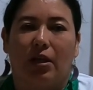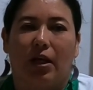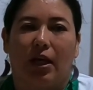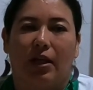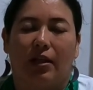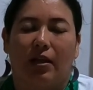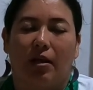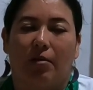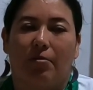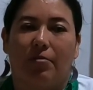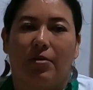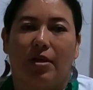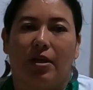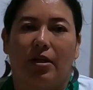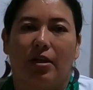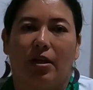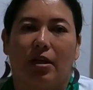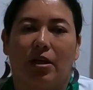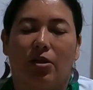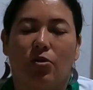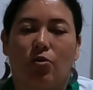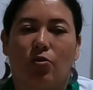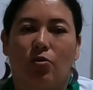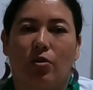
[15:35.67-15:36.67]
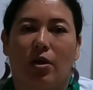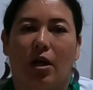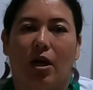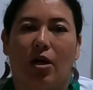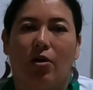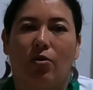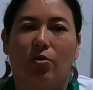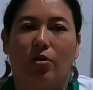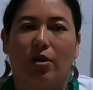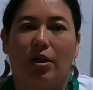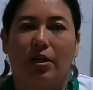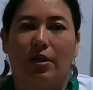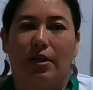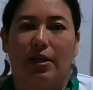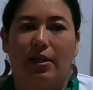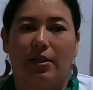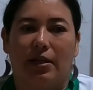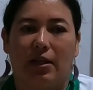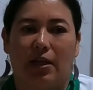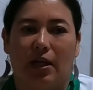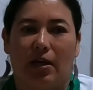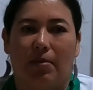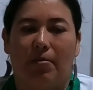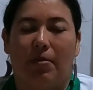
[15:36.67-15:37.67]
que también ha ayudado en el
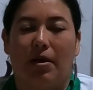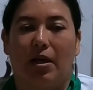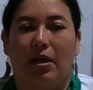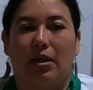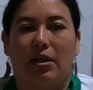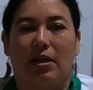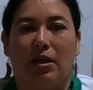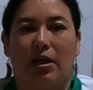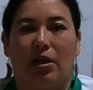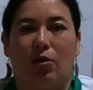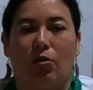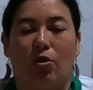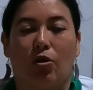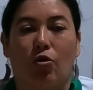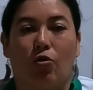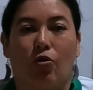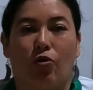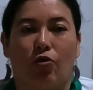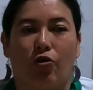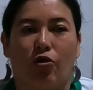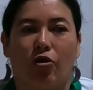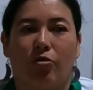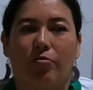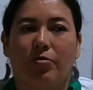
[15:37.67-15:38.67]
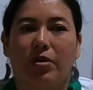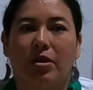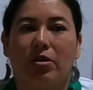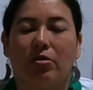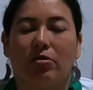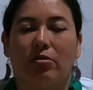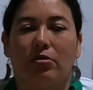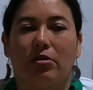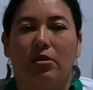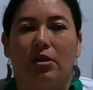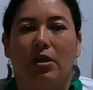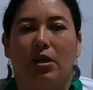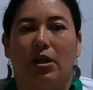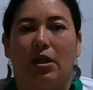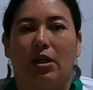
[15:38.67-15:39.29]
tema de lo económico